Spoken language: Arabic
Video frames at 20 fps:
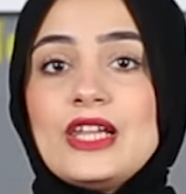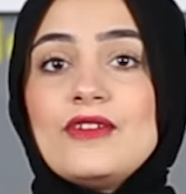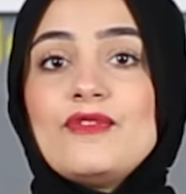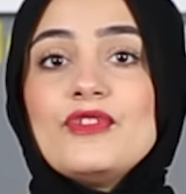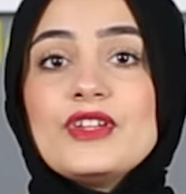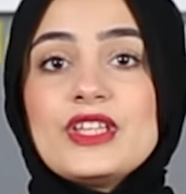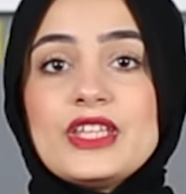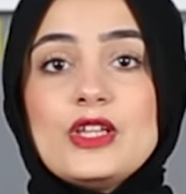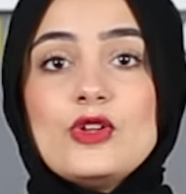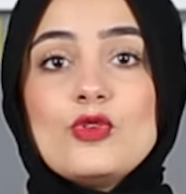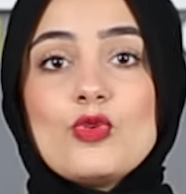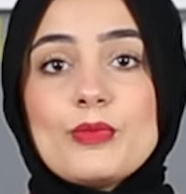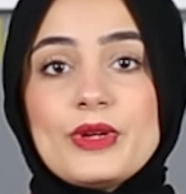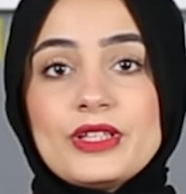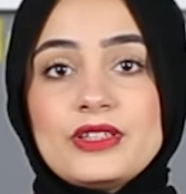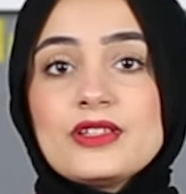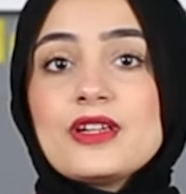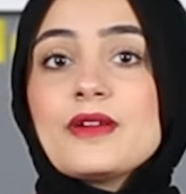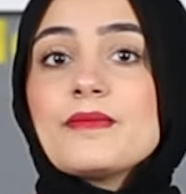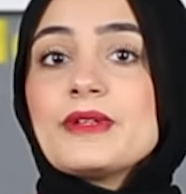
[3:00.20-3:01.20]
ألف كيلو
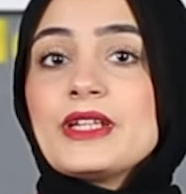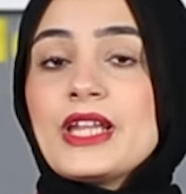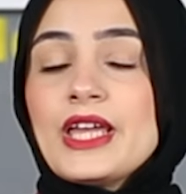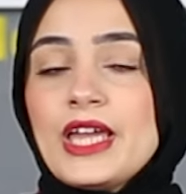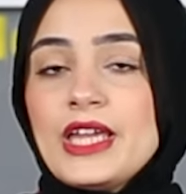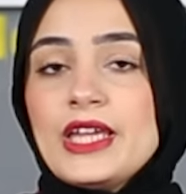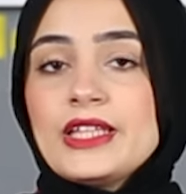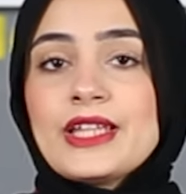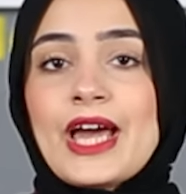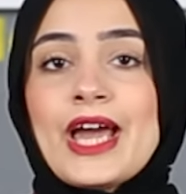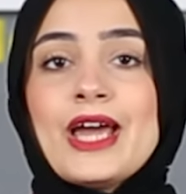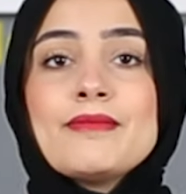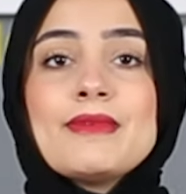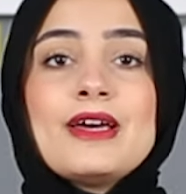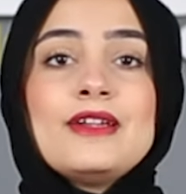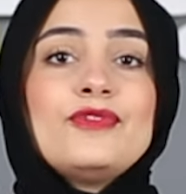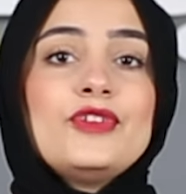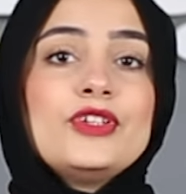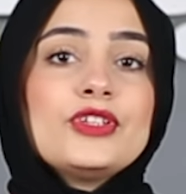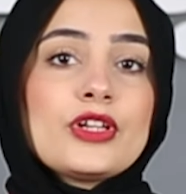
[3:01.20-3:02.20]
متر بنهاية عام
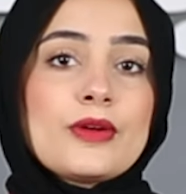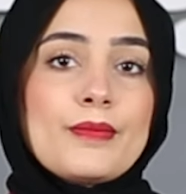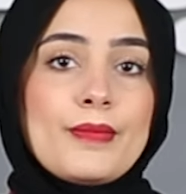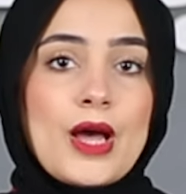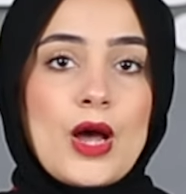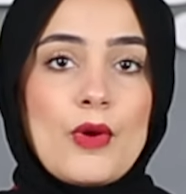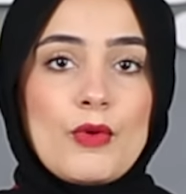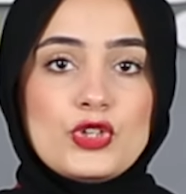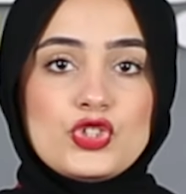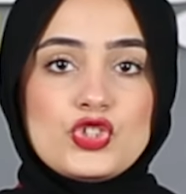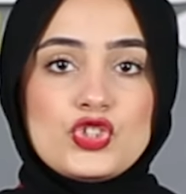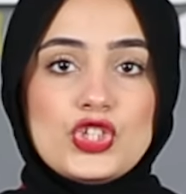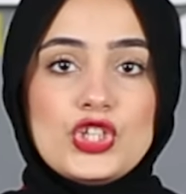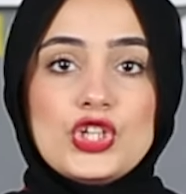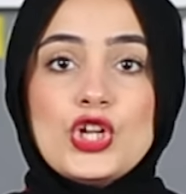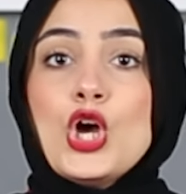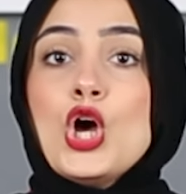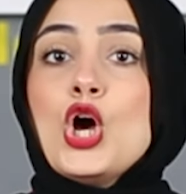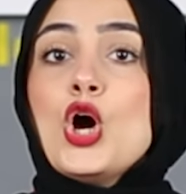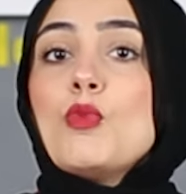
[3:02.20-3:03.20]

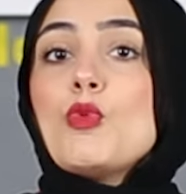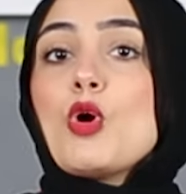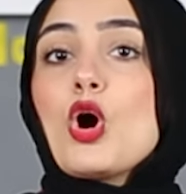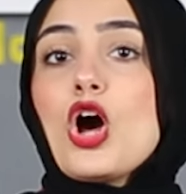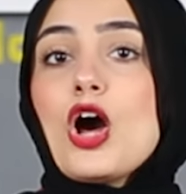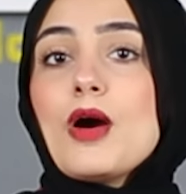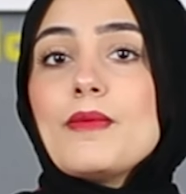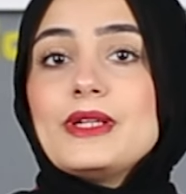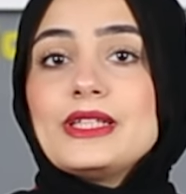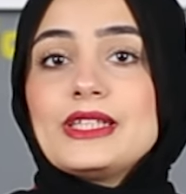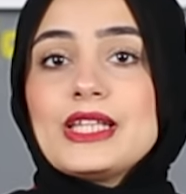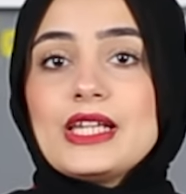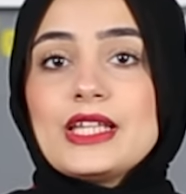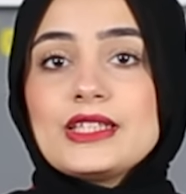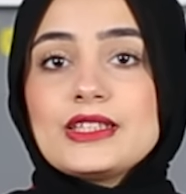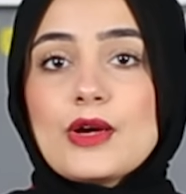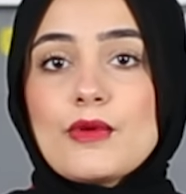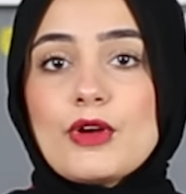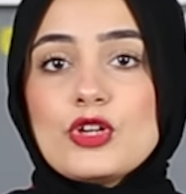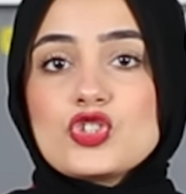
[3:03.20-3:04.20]
2024 مقابل
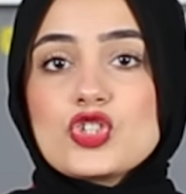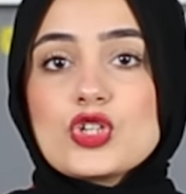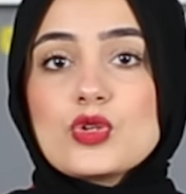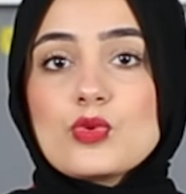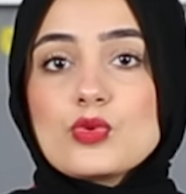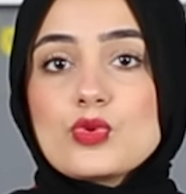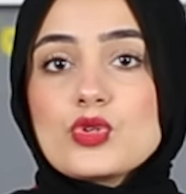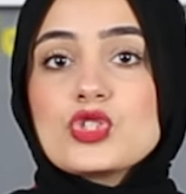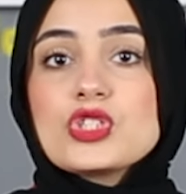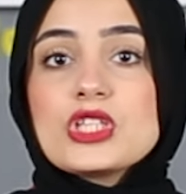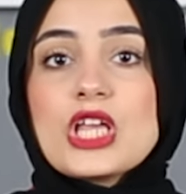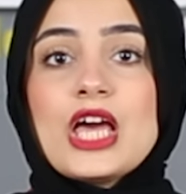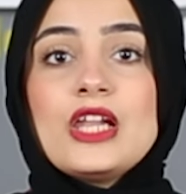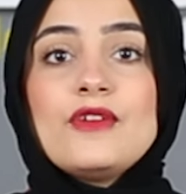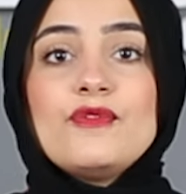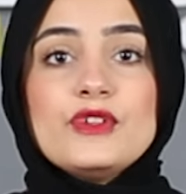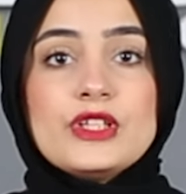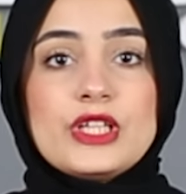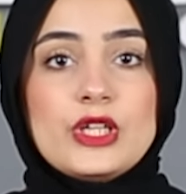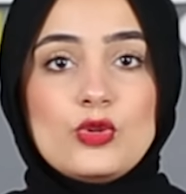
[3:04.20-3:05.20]
23.5
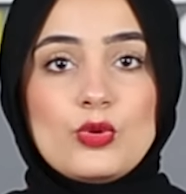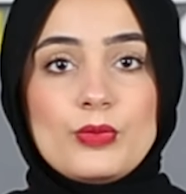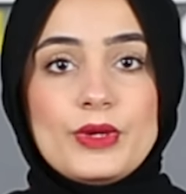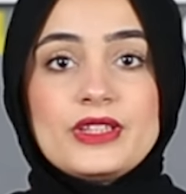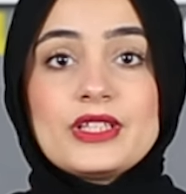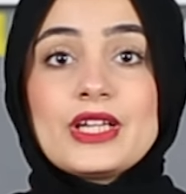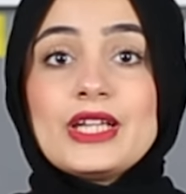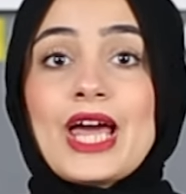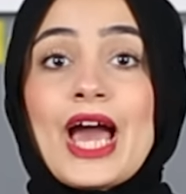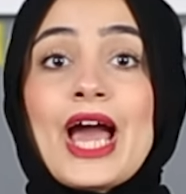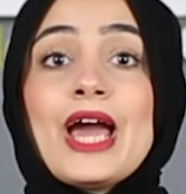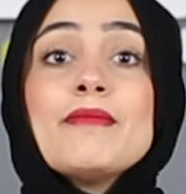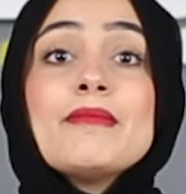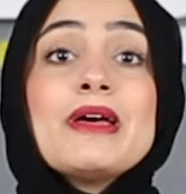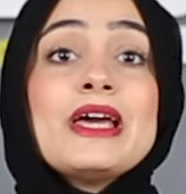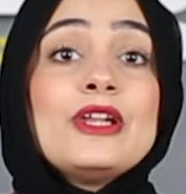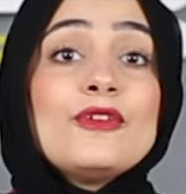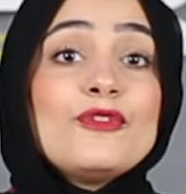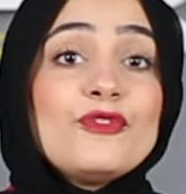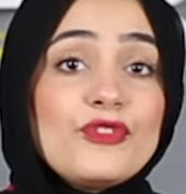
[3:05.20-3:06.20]
ألف كيلو متر لعام
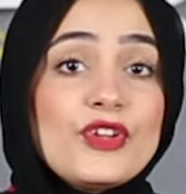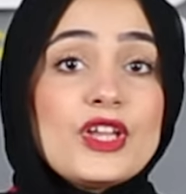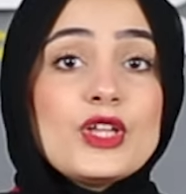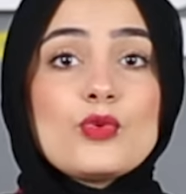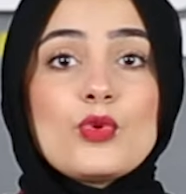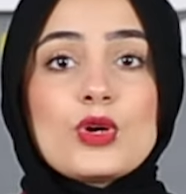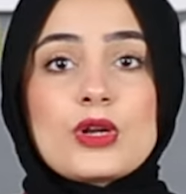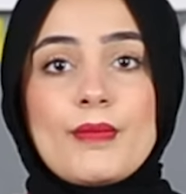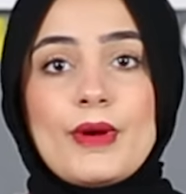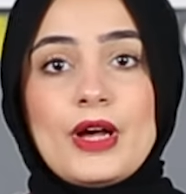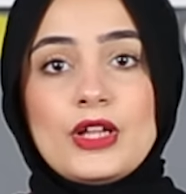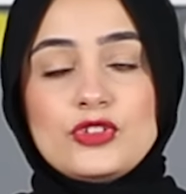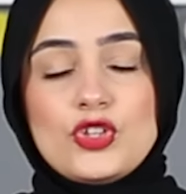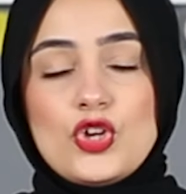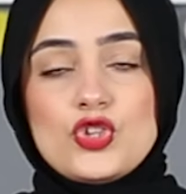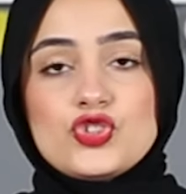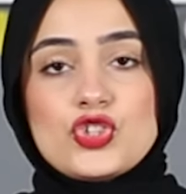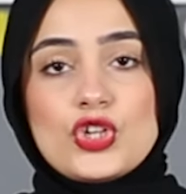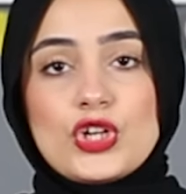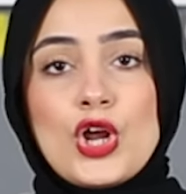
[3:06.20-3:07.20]

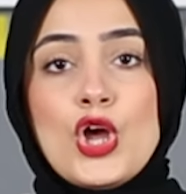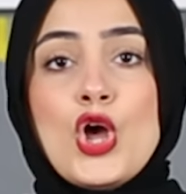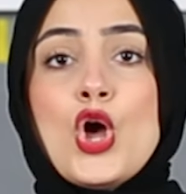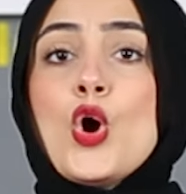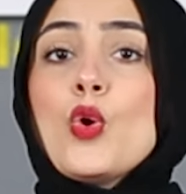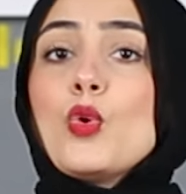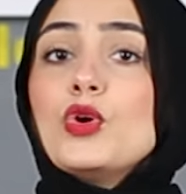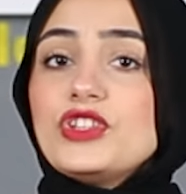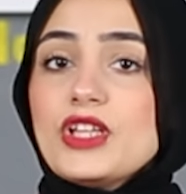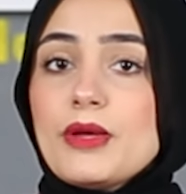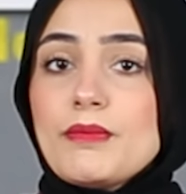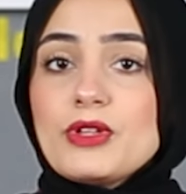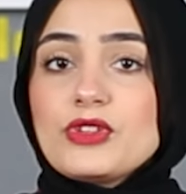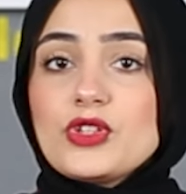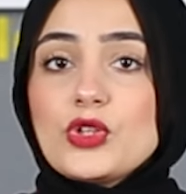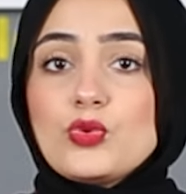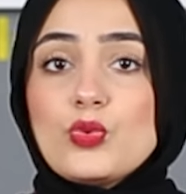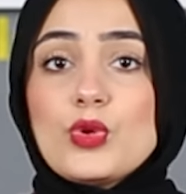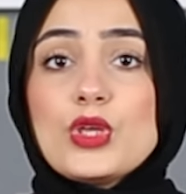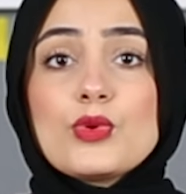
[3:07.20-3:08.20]
2014 وتم
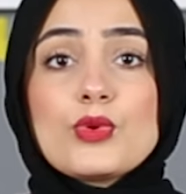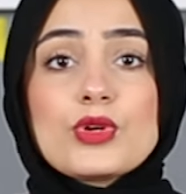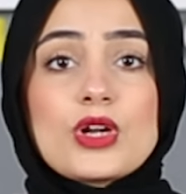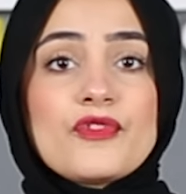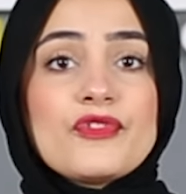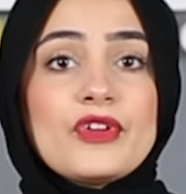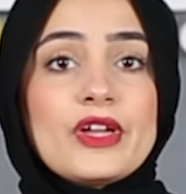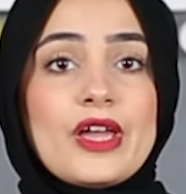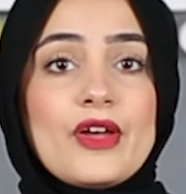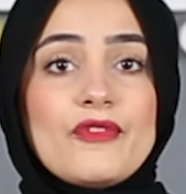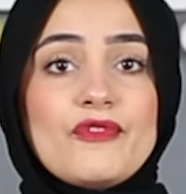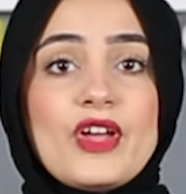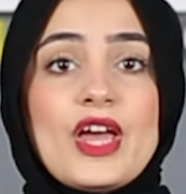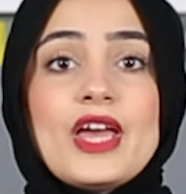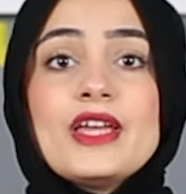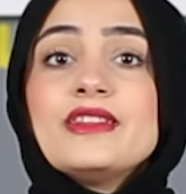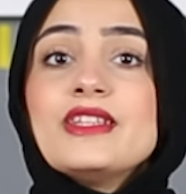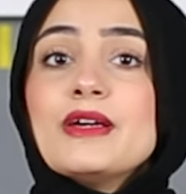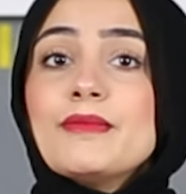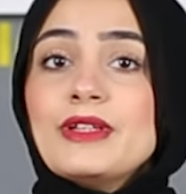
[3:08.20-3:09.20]
تطوير ورفع
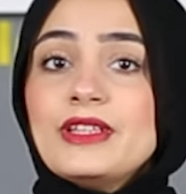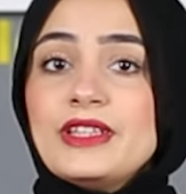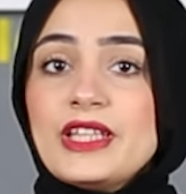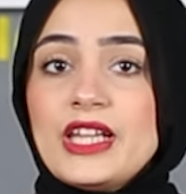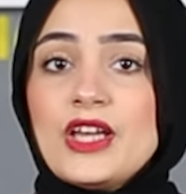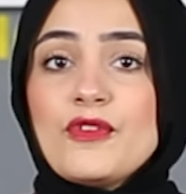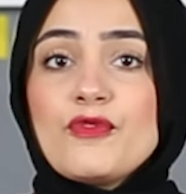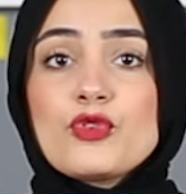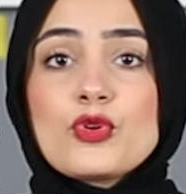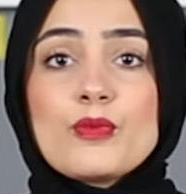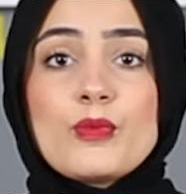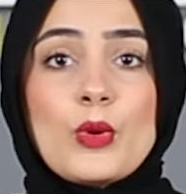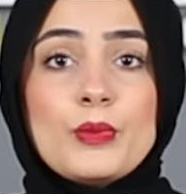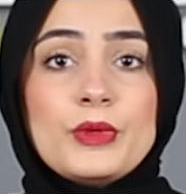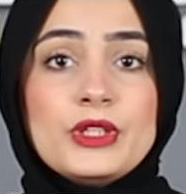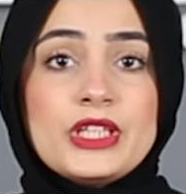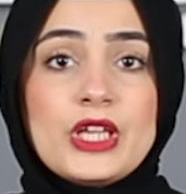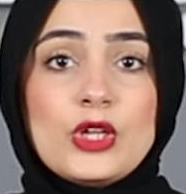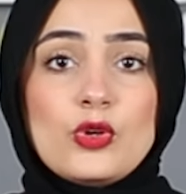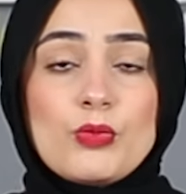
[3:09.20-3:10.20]
كفاءة
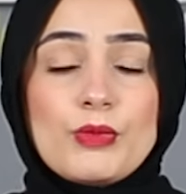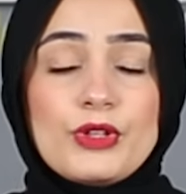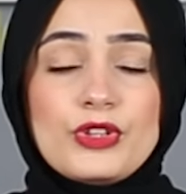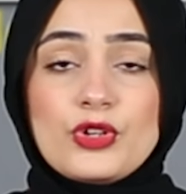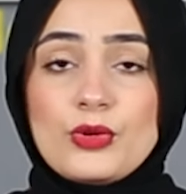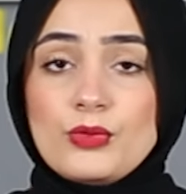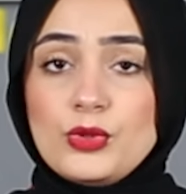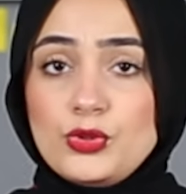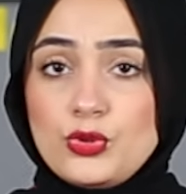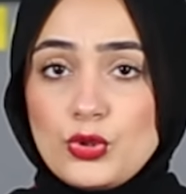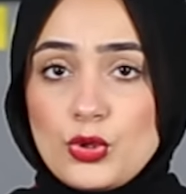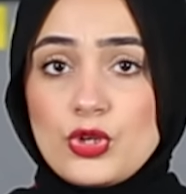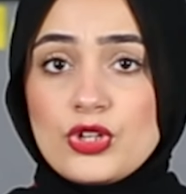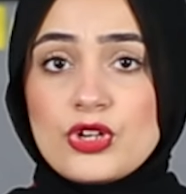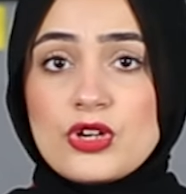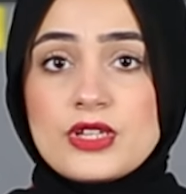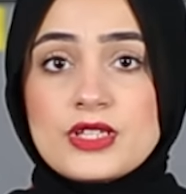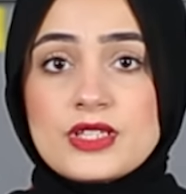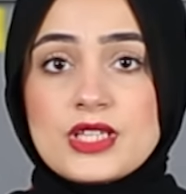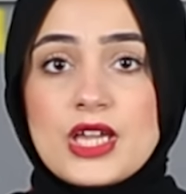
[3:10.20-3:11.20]
8400 كيلو متر من الطرق
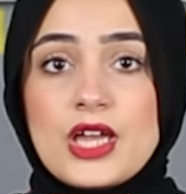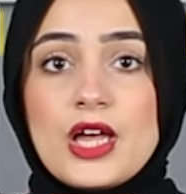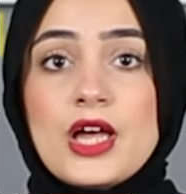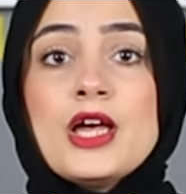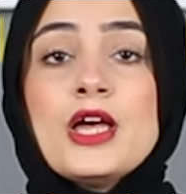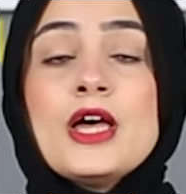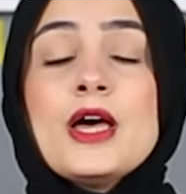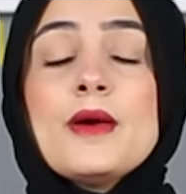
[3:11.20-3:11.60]
الرئيسية